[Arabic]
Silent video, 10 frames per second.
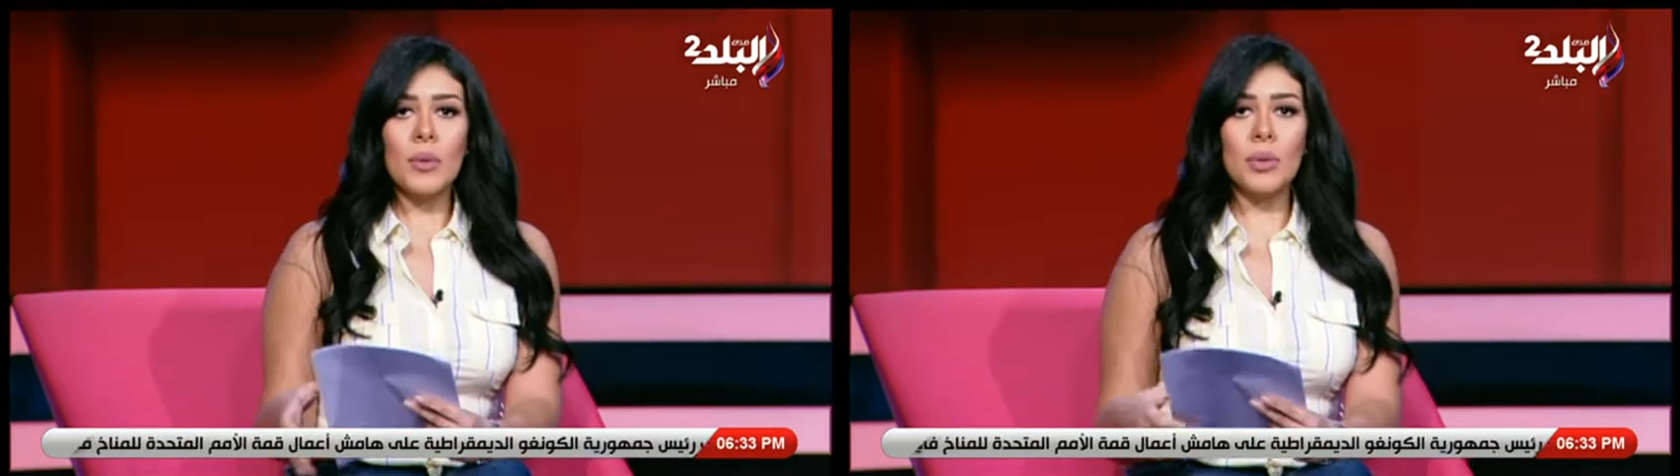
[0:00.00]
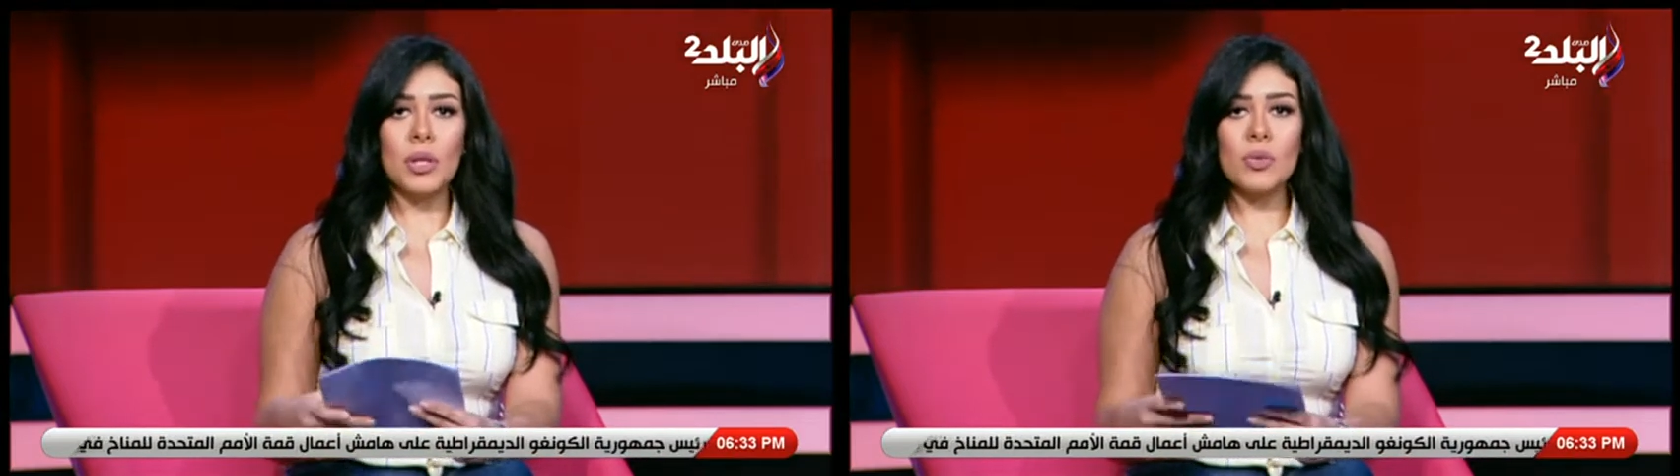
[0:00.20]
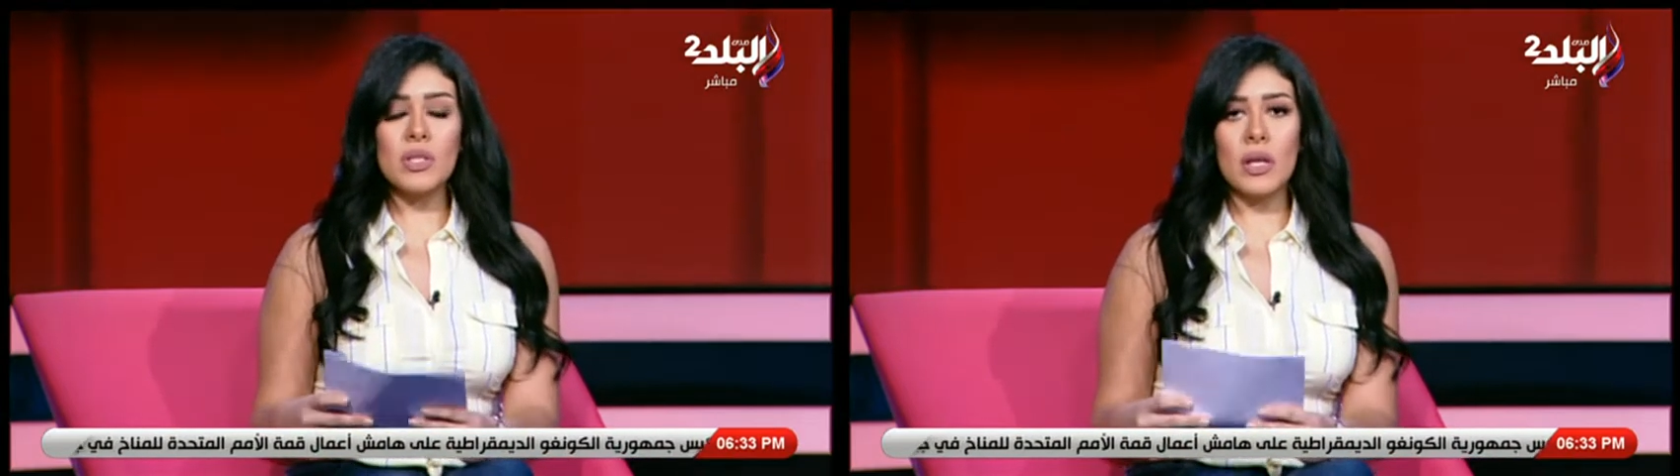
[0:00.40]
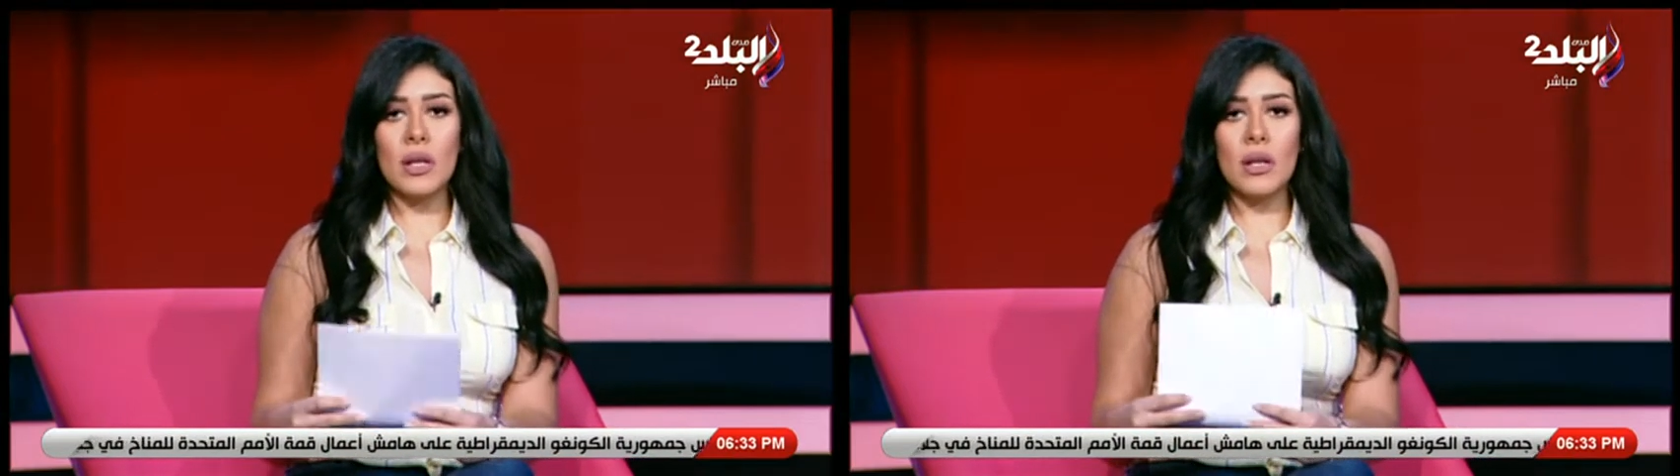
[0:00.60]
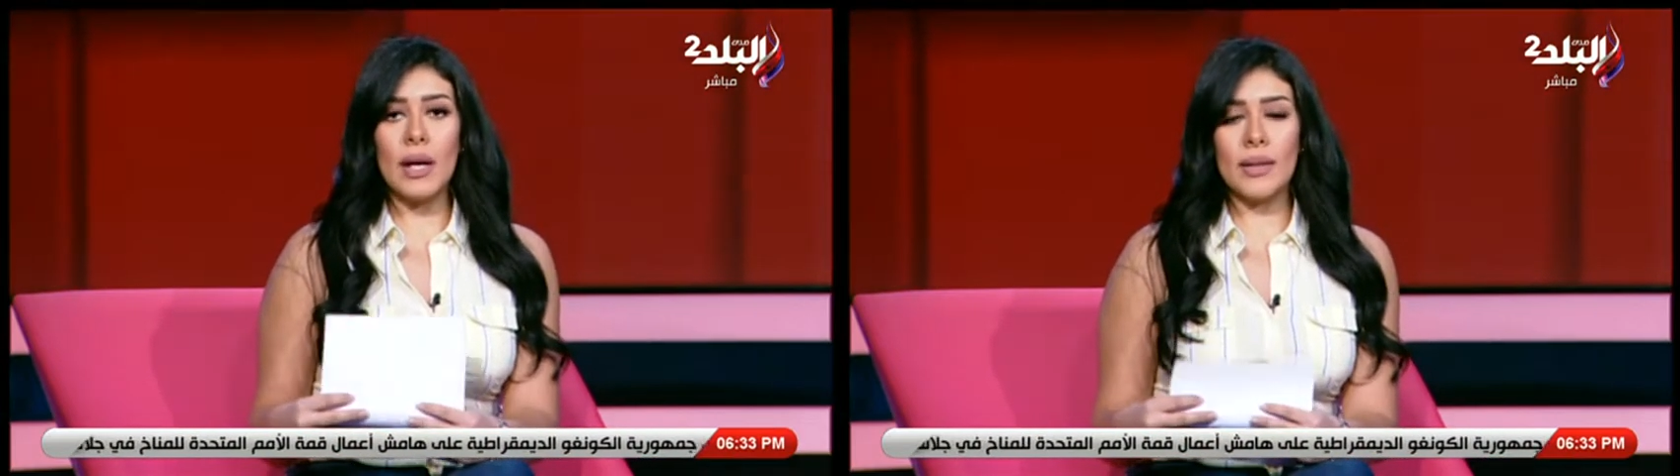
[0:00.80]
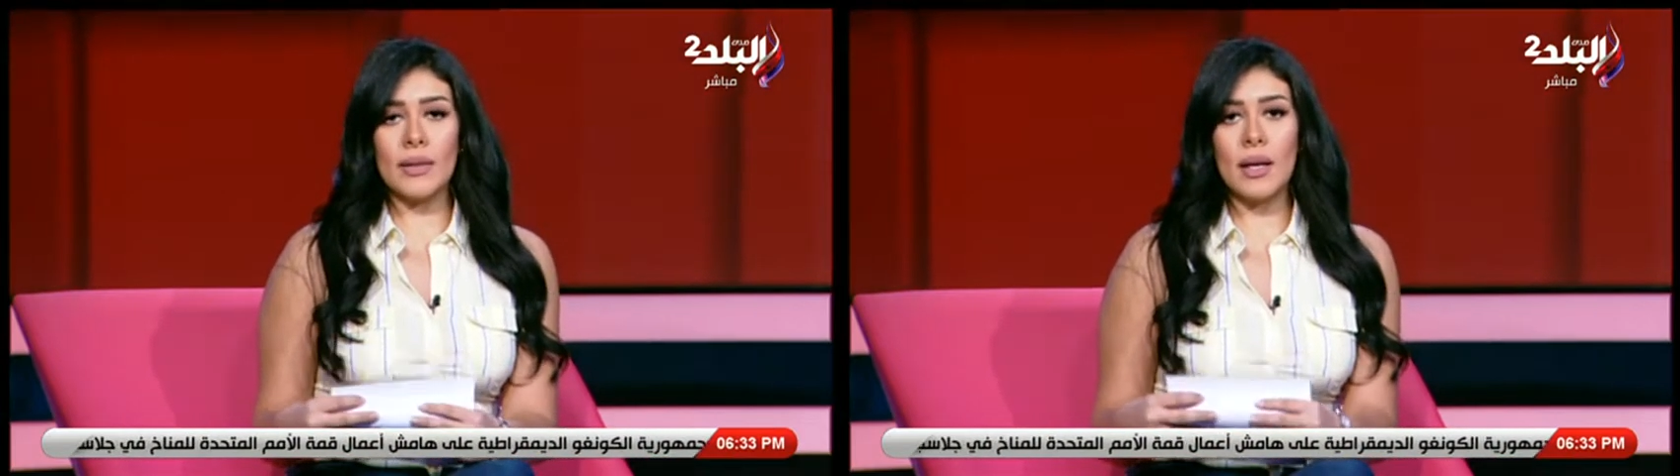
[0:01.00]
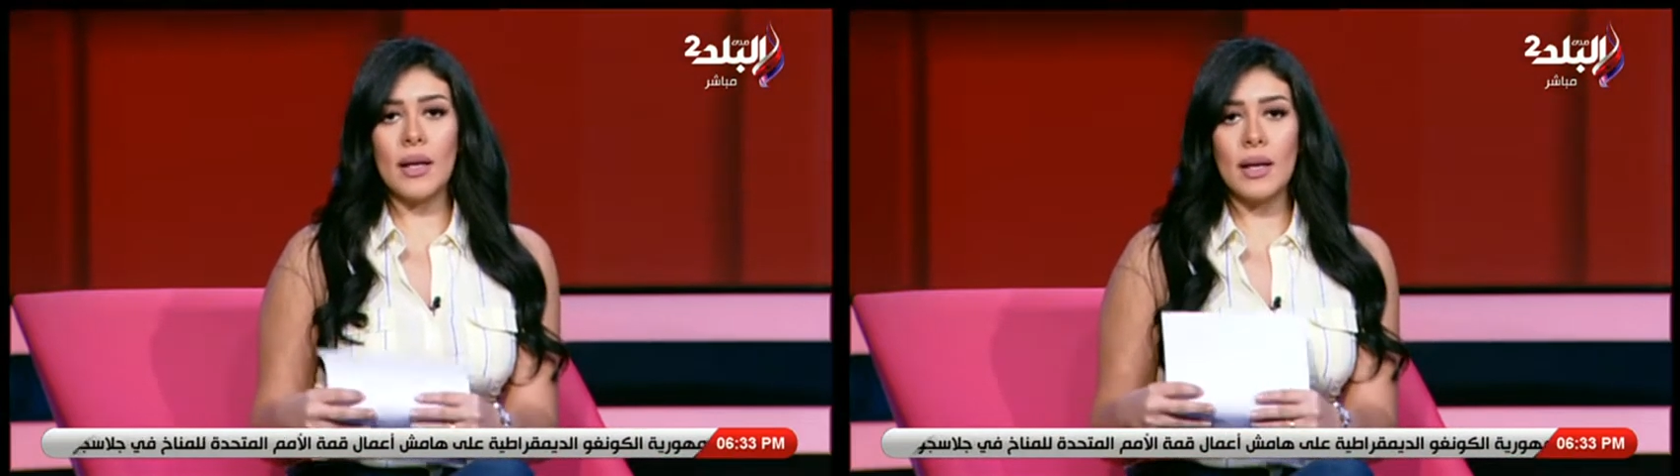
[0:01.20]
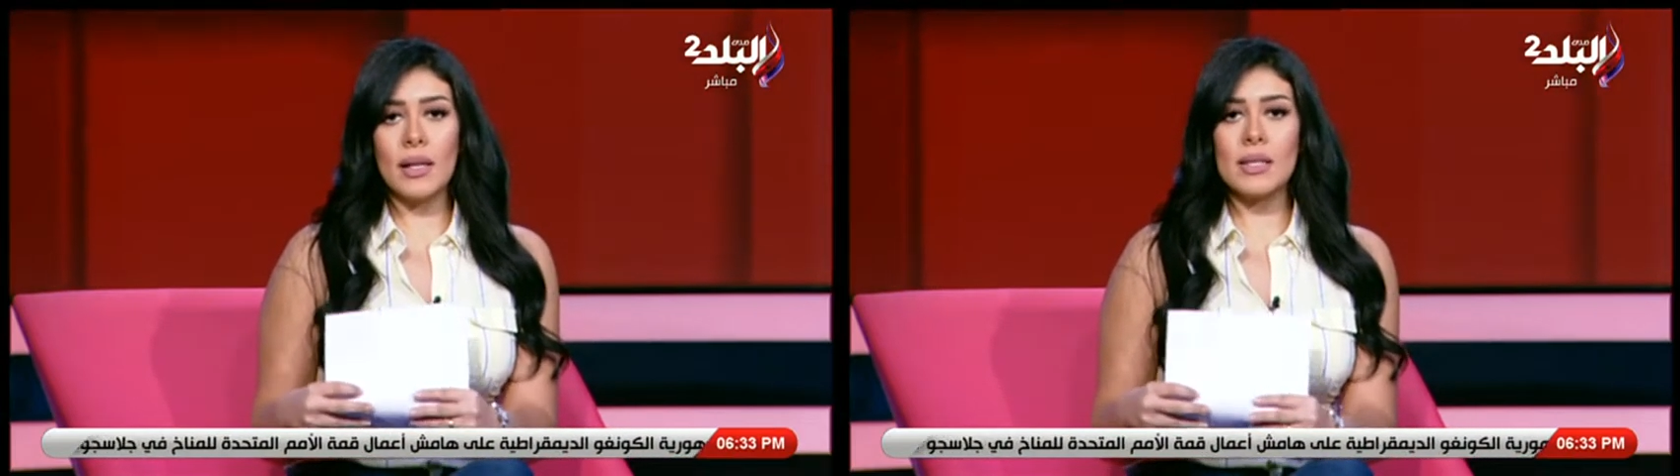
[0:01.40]
بنوصل
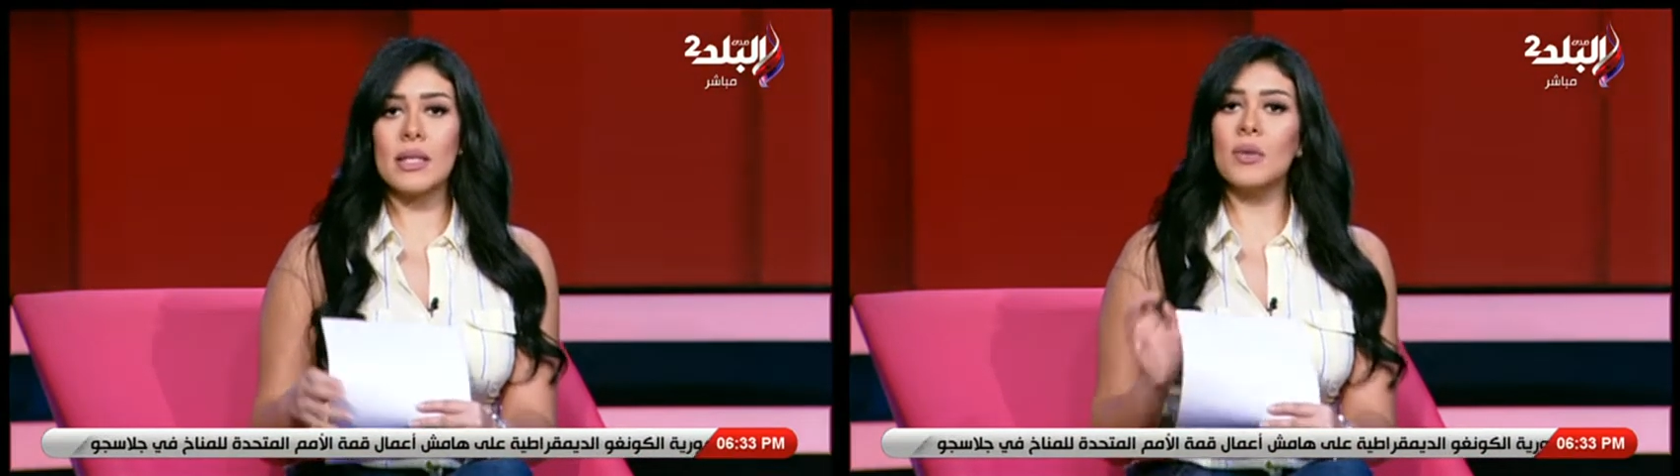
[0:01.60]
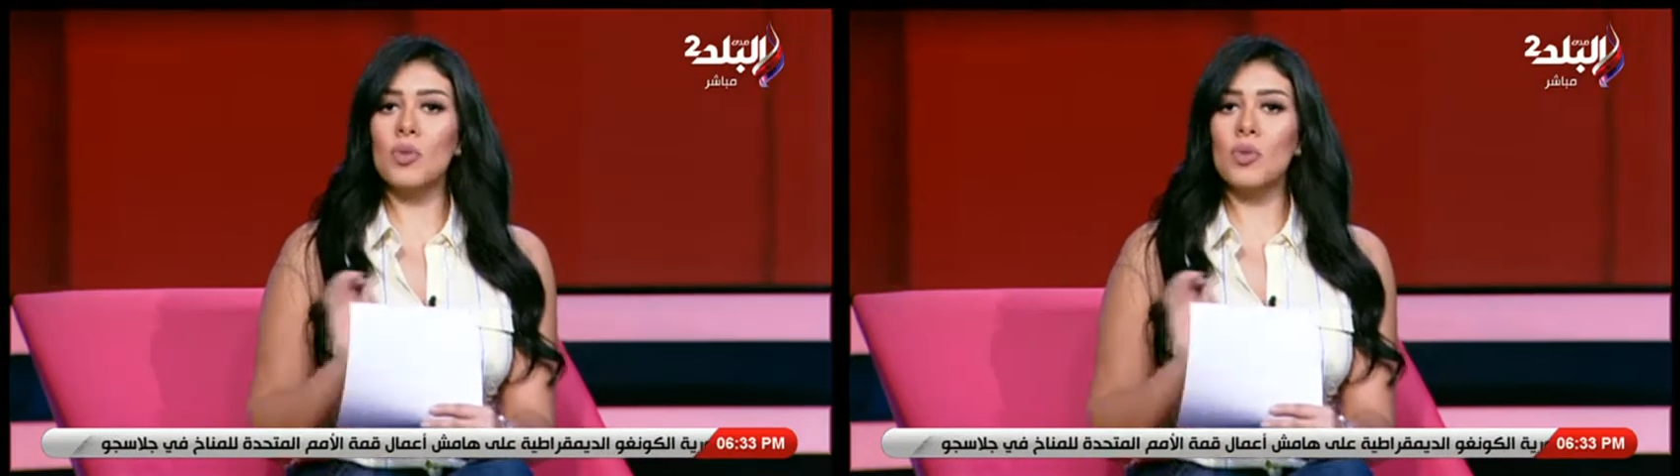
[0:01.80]
عندها لسن